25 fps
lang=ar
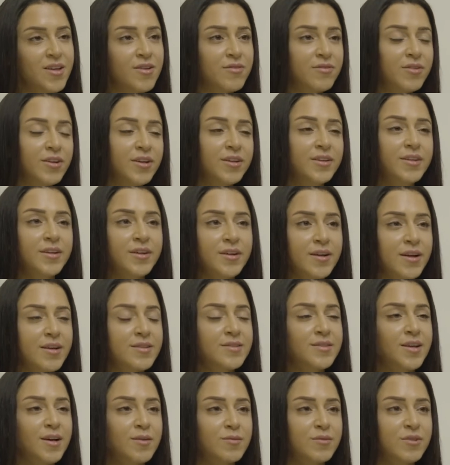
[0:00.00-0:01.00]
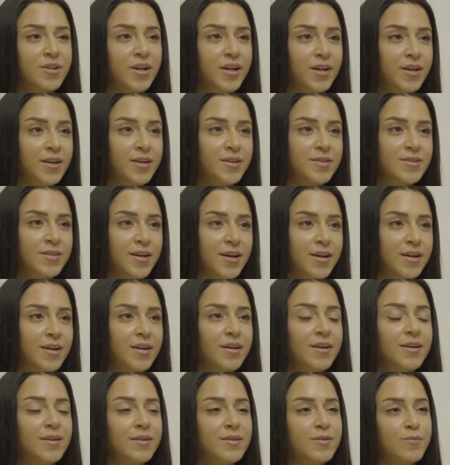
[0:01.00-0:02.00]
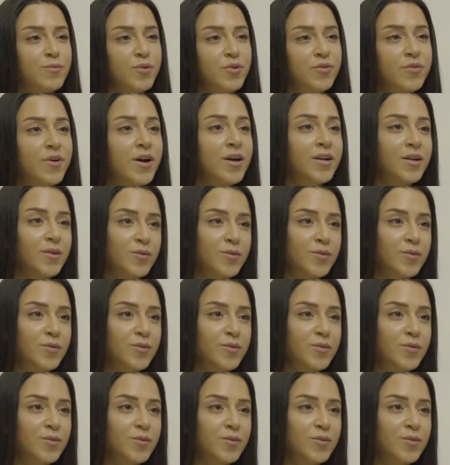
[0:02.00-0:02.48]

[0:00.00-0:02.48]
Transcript: في كتير ناس عم تركز على بروفايل